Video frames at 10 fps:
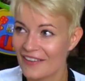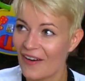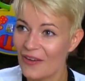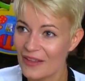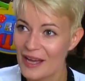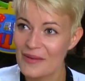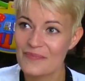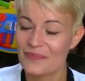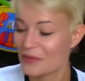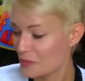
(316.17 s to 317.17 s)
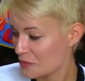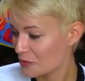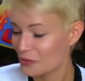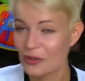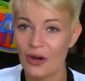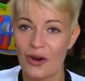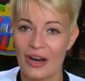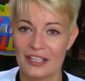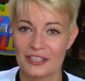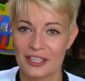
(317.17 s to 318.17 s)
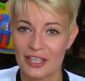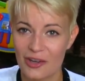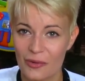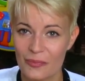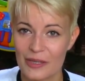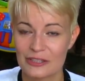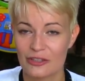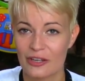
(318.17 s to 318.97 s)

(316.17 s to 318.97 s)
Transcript: ona po prostu kocha się kąpać,